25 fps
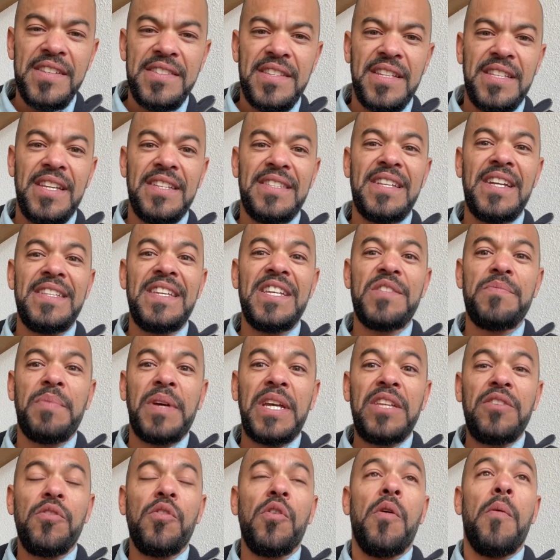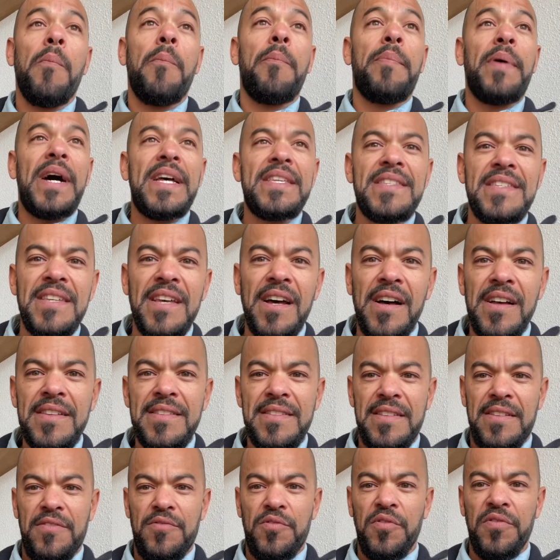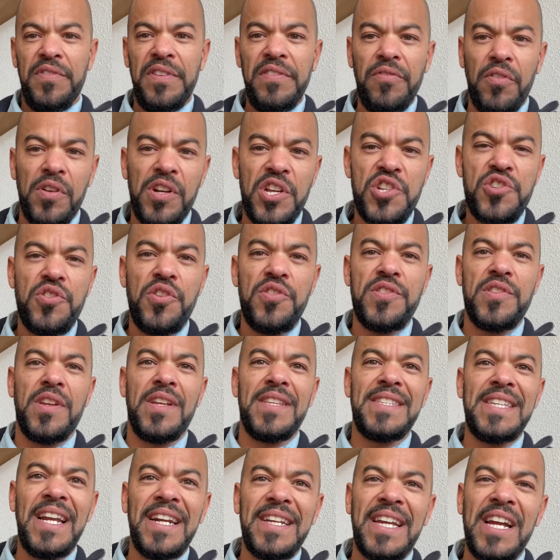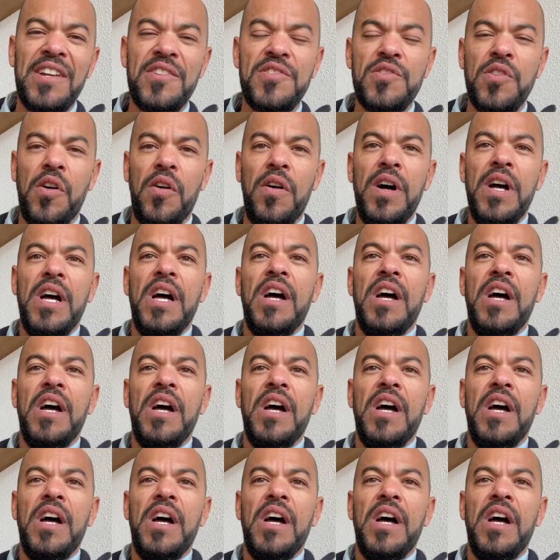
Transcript: cet état d'esprit de patience, de vivre les choses telles qu'elles sont,